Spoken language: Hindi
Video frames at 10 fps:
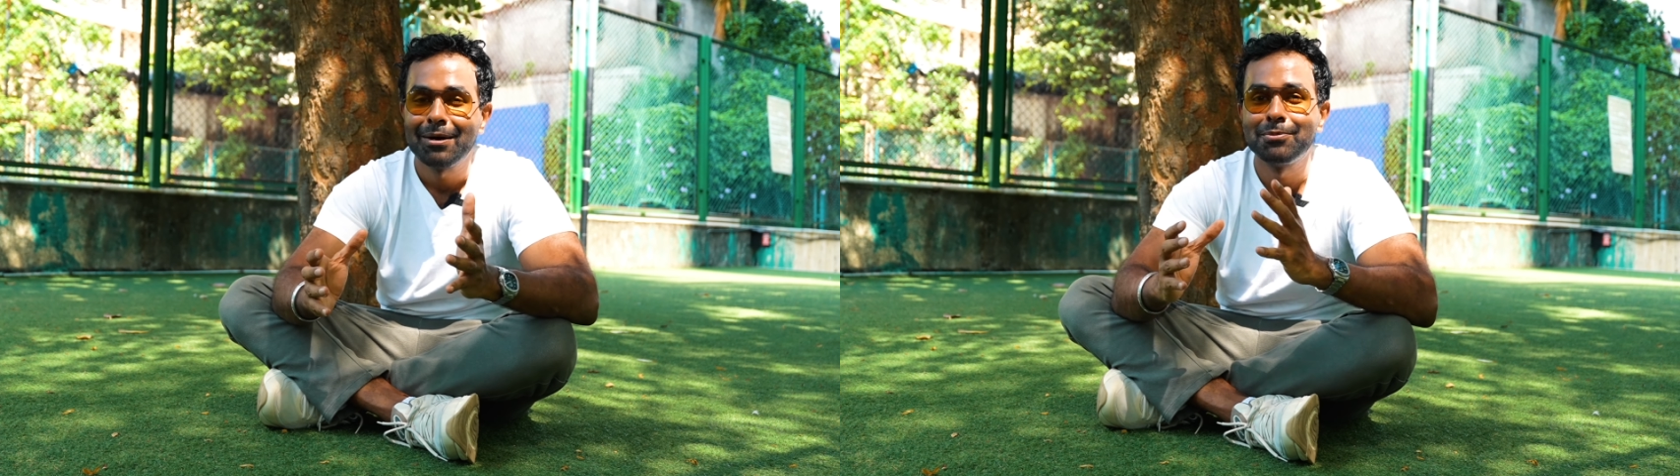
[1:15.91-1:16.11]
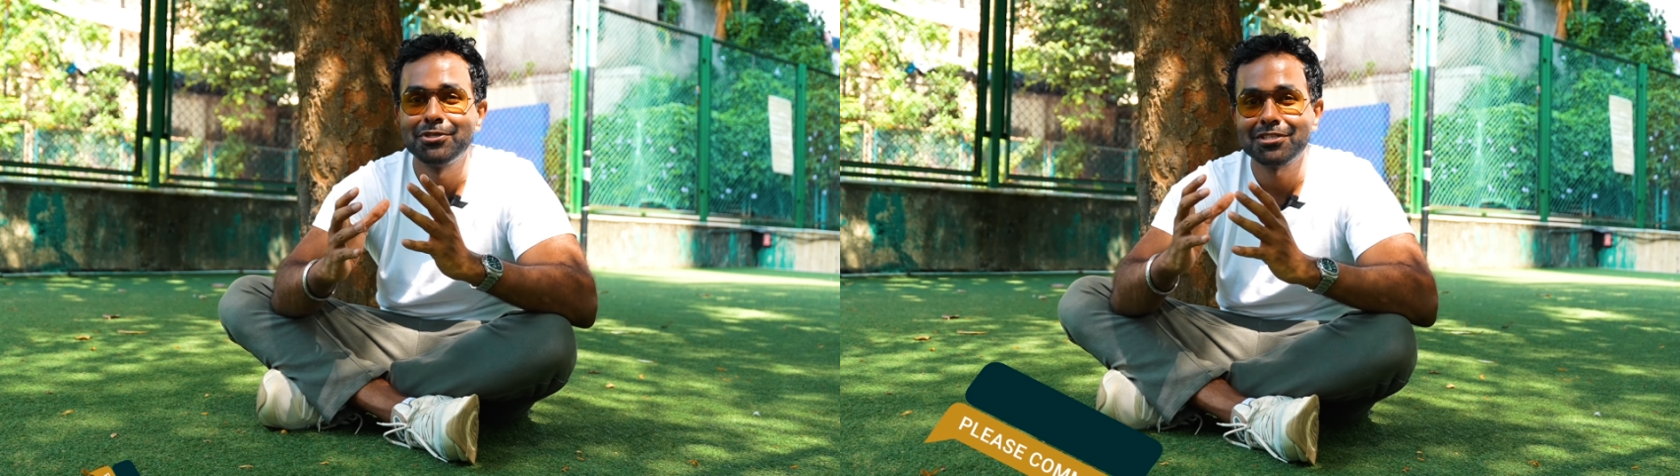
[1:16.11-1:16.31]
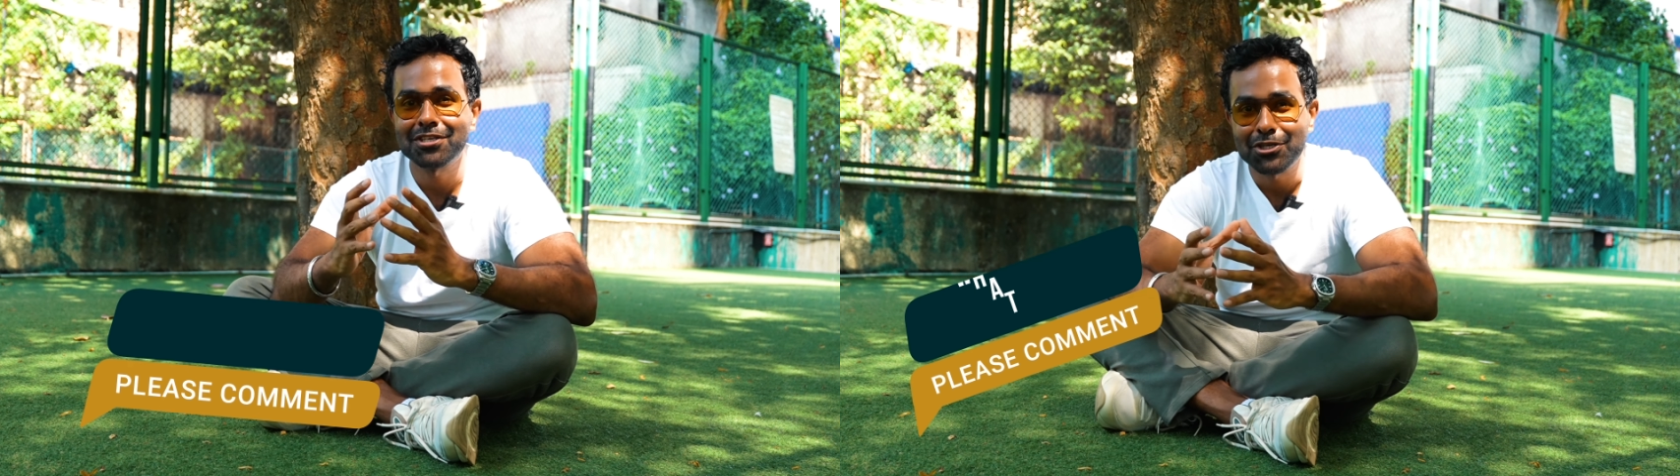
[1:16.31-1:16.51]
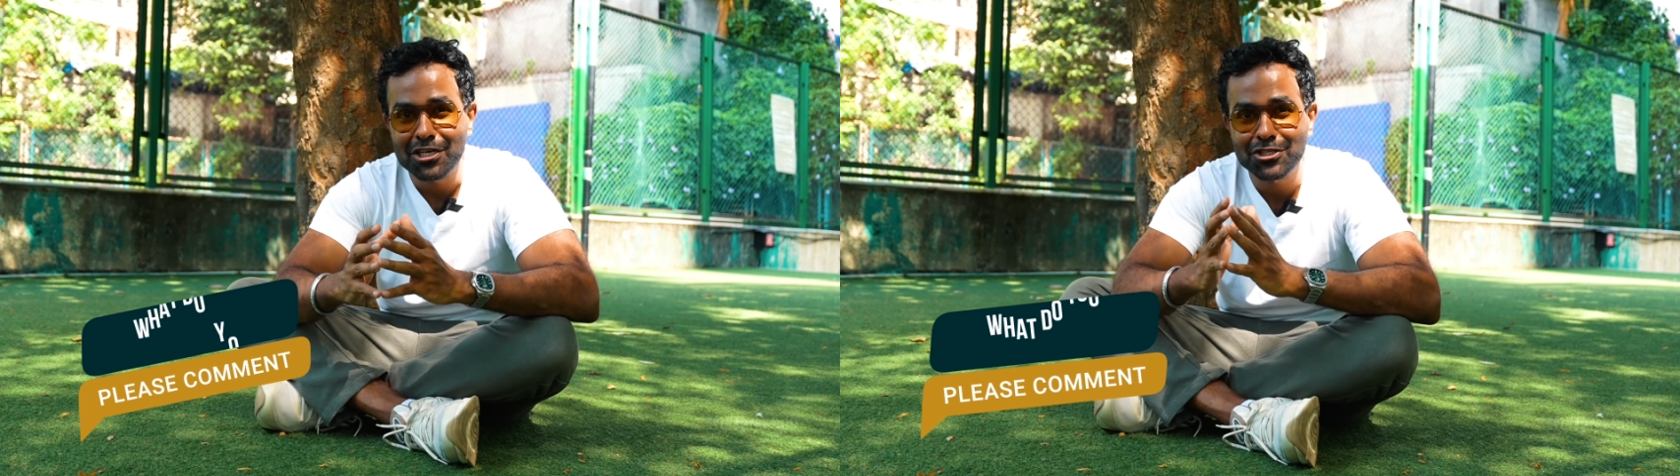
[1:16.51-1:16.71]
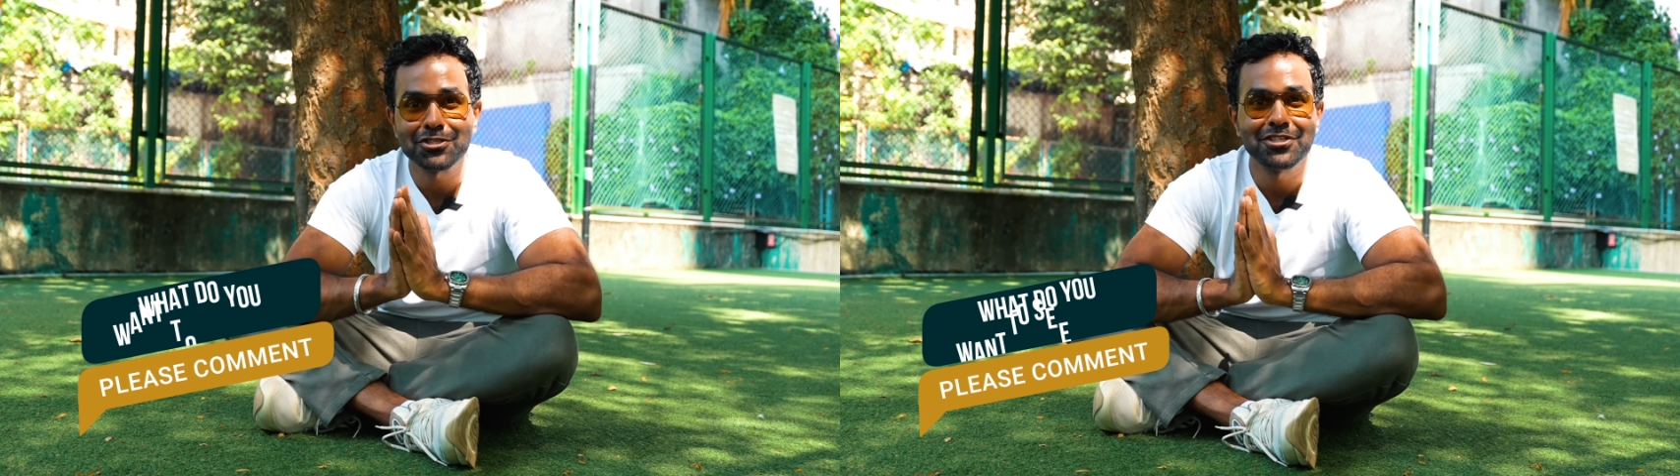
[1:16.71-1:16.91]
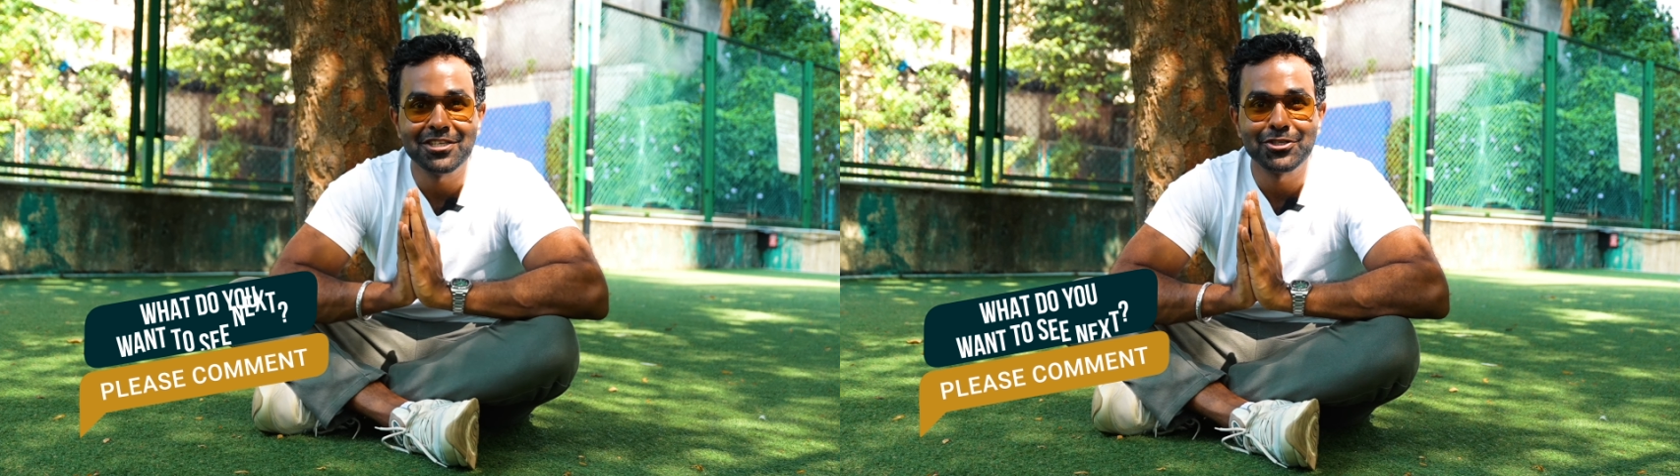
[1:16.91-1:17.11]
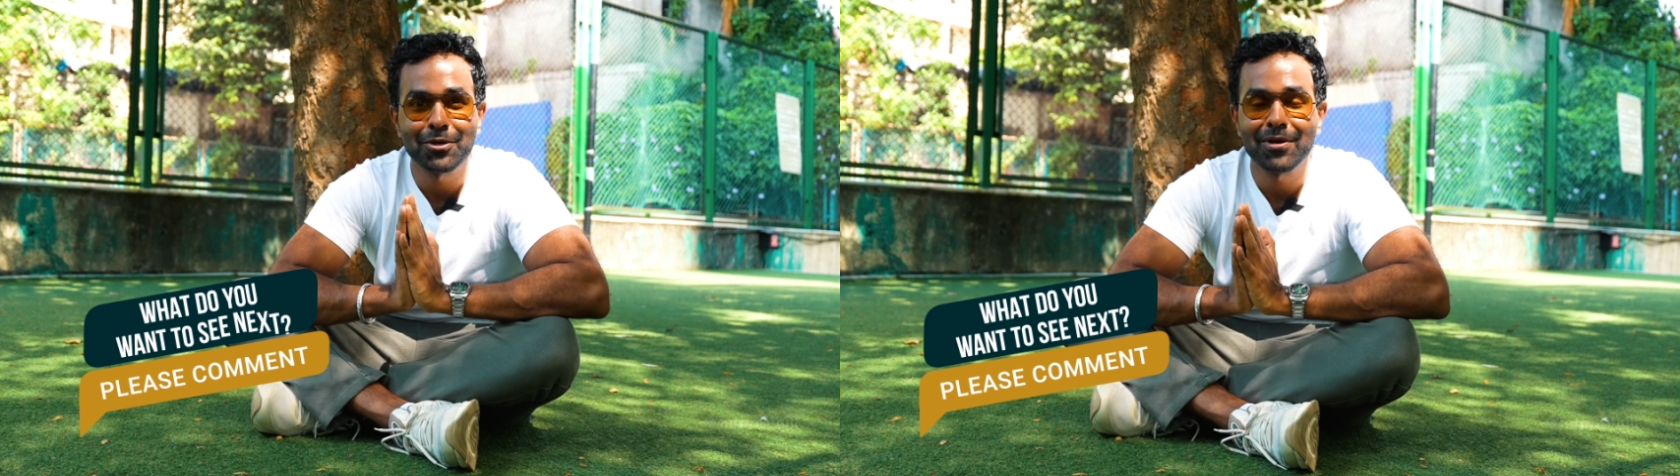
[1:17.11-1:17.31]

मुझे सजेशंस दीजिए